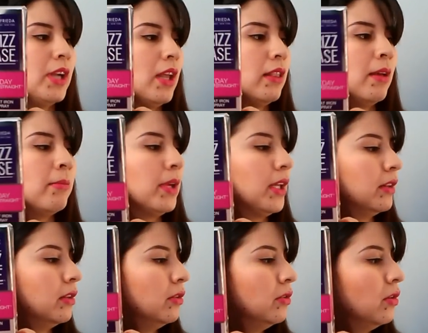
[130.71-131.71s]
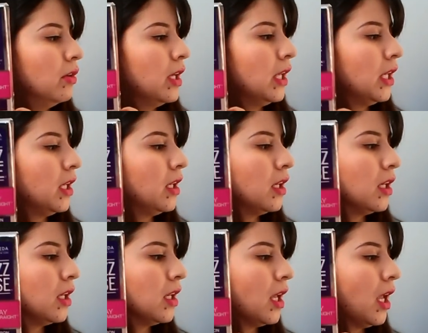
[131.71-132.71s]
un tratamiento
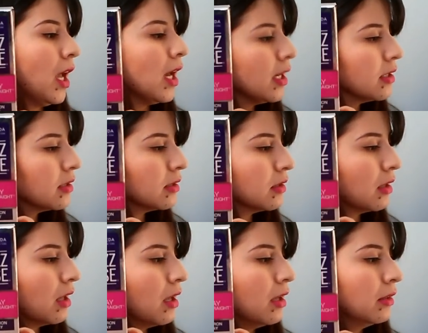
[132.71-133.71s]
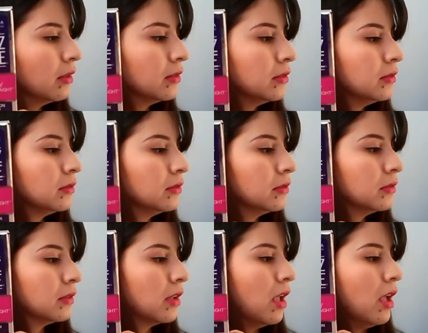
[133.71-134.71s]
y este
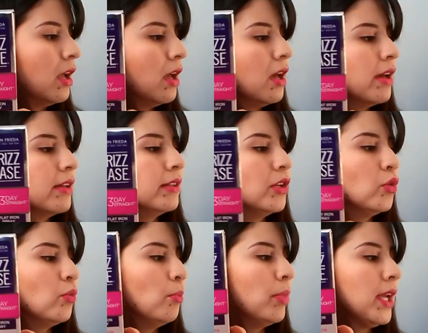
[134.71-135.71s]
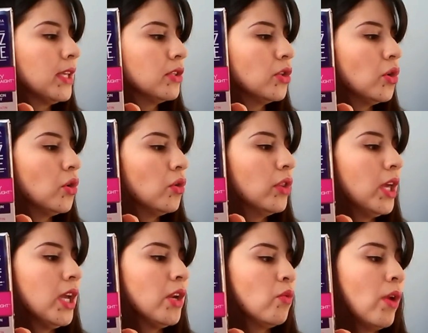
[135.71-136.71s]
tiene un precio de